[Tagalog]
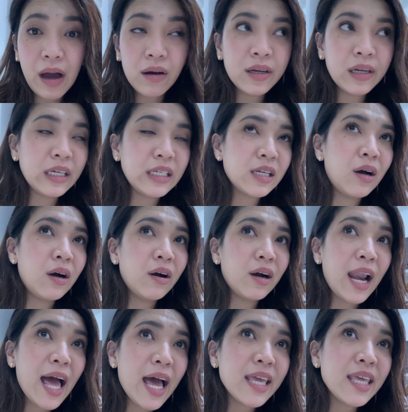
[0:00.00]
pa ako ng isang
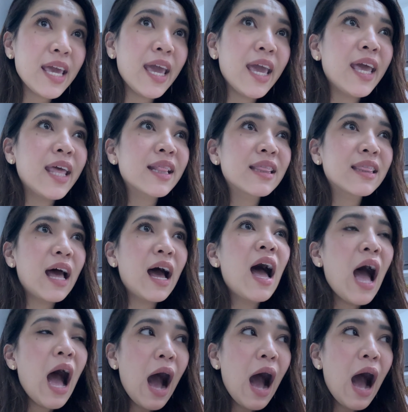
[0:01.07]
client na